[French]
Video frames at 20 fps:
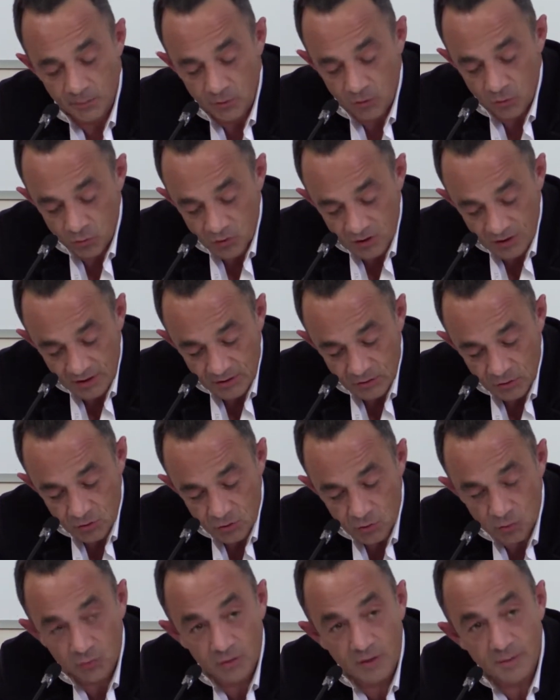mais eh on sait que ce
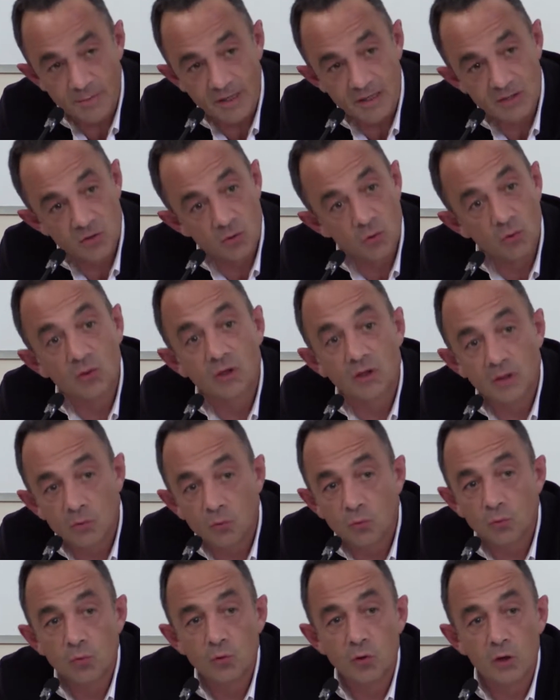sont des patients
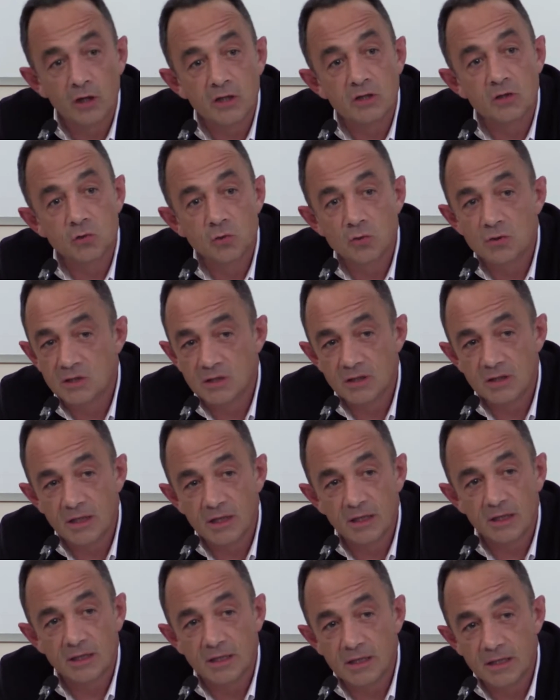où le risque
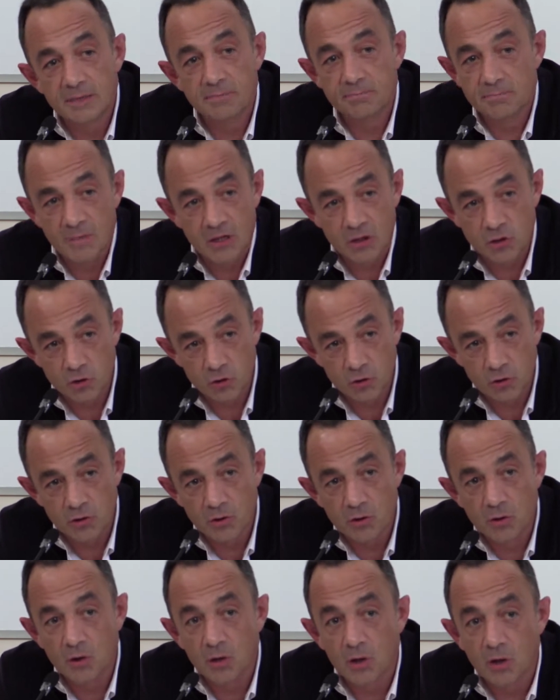suicidaire il est
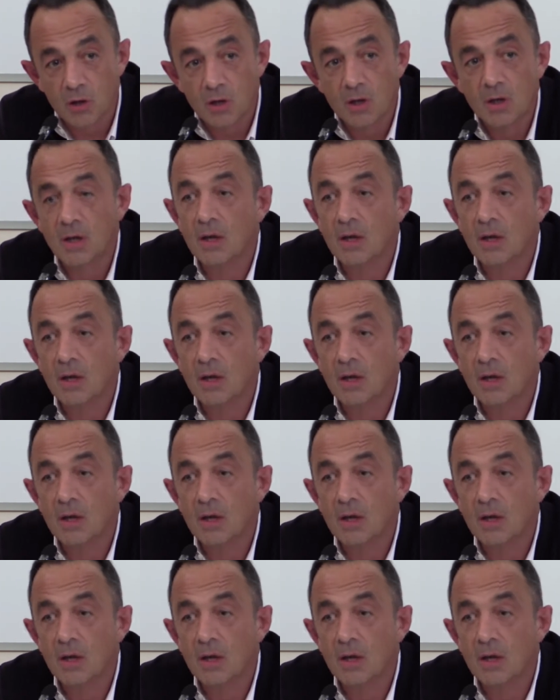majeur,